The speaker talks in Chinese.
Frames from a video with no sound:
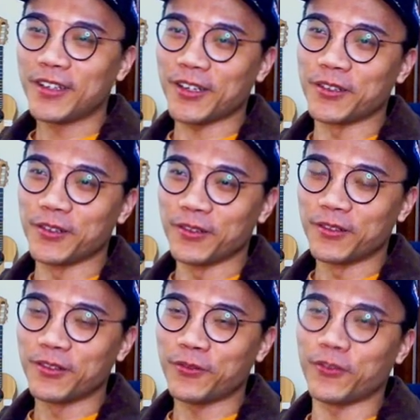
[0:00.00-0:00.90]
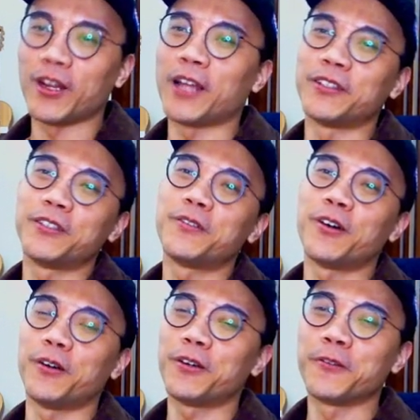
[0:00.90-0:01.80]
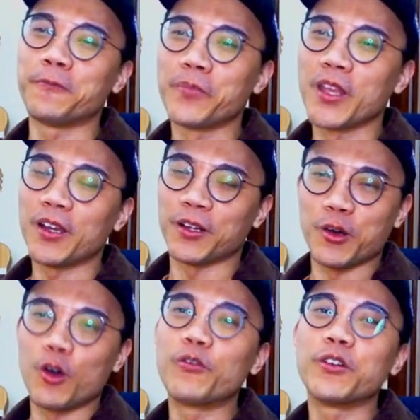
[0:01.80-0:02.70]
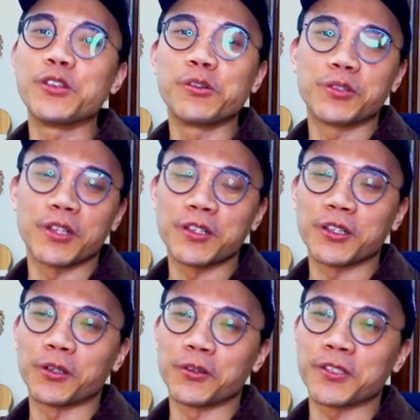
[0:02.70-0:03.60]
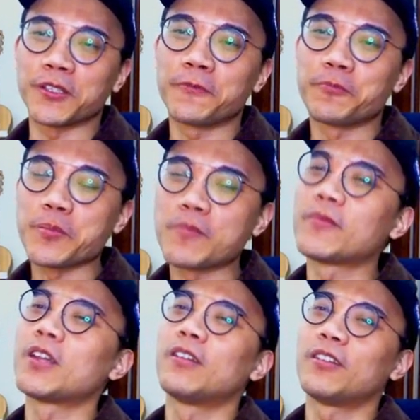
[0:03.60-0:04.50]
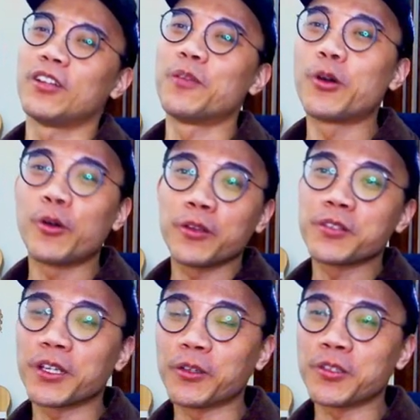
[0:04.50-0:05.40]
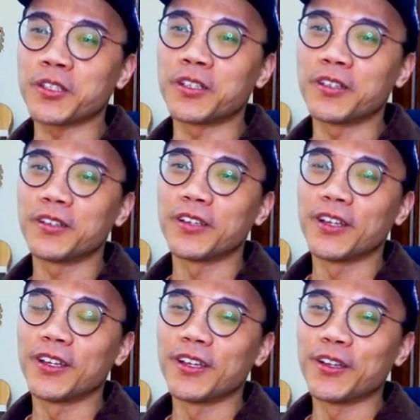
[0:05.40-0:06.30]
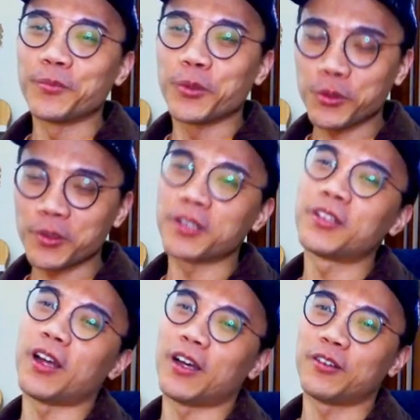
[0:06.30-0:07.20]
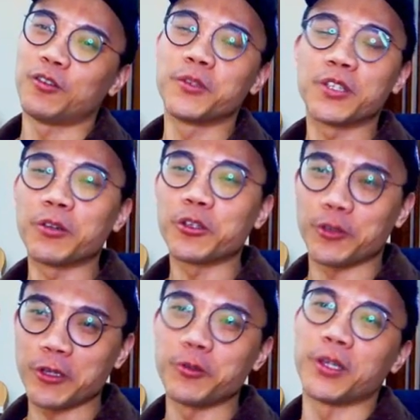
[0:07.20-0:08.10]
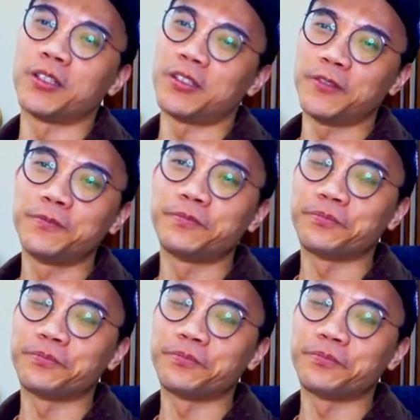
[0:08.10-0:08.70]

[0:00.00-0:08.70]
很腐烂的，啊，很很 overuse 的一些东西。你有没有会用这些东西呢？不过说真的啦，我们身为学语言的人，